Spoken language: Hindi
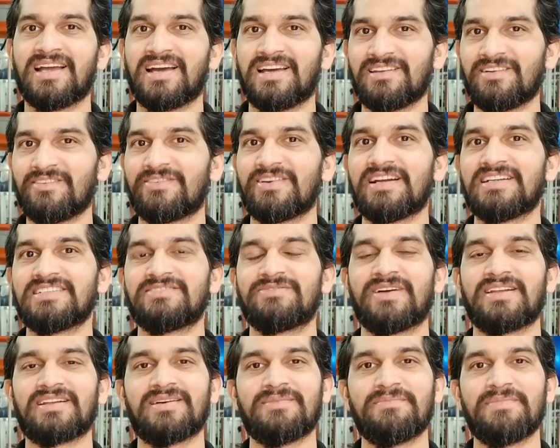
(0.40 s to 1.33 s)
हेलो फ्रेंड्स
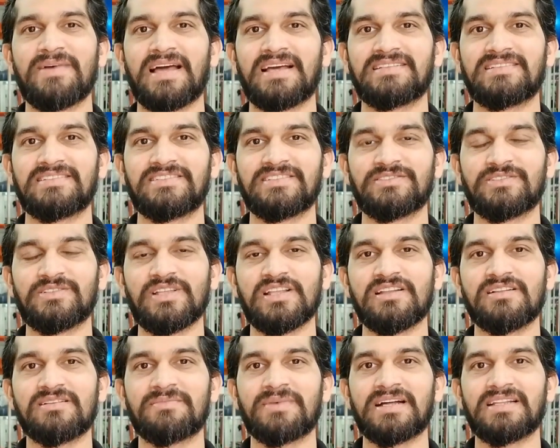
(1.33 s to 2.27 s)
वेलकम बैक दिस इज
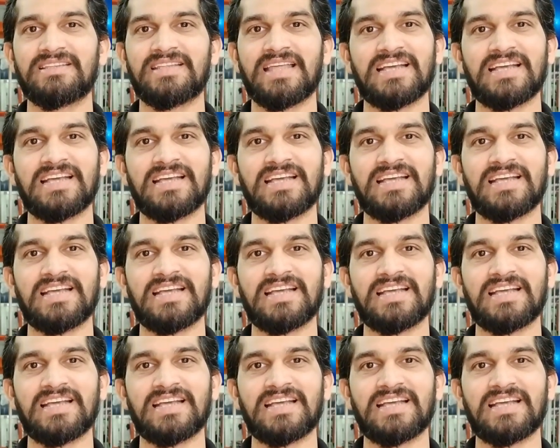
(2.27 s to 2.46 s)
सुनील वर्मा